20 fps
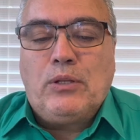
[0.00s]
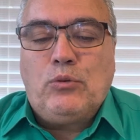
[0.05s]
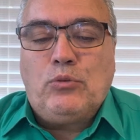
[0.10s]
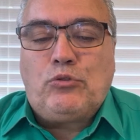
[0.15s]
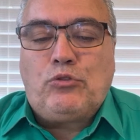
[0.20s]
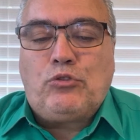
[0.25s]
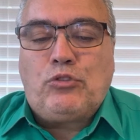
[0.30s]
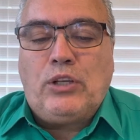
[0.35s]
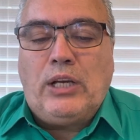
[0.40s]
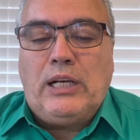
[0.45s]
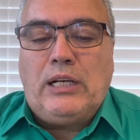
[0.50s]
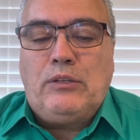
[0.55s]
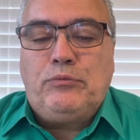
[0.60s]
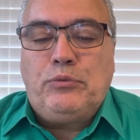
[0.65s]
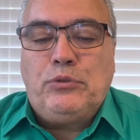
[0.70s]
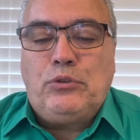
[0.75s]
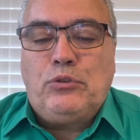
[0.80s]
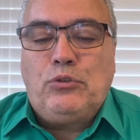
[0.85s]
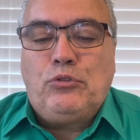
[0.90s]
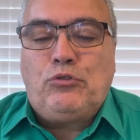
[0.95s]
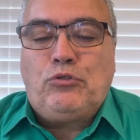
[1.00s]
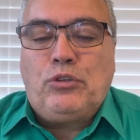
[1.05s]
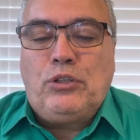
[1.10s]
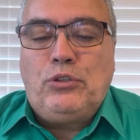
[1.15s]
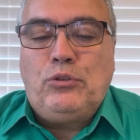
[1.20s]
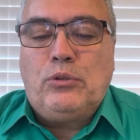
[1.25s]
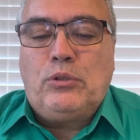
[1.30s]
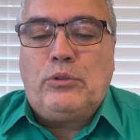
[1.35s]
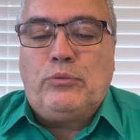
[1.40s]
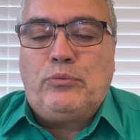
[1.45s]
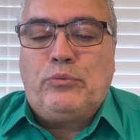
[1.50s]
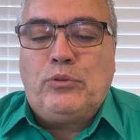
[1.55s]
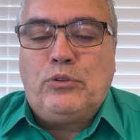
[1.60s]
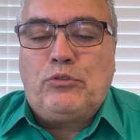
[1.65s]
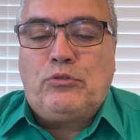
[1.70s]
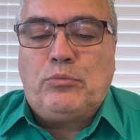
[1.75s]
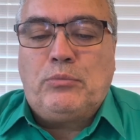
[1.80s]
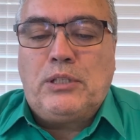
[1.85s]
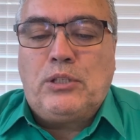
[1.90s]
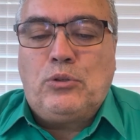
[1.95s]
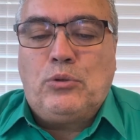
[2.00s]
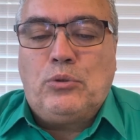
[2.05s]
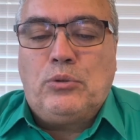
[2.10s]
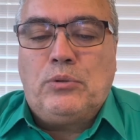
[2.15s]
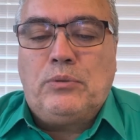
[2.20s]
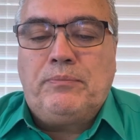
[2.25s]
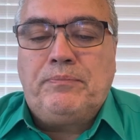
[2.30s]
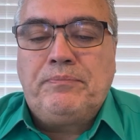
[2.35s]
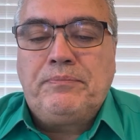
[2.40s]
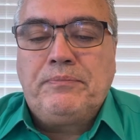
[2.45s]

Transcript: o servo do Senhor, vos mandou.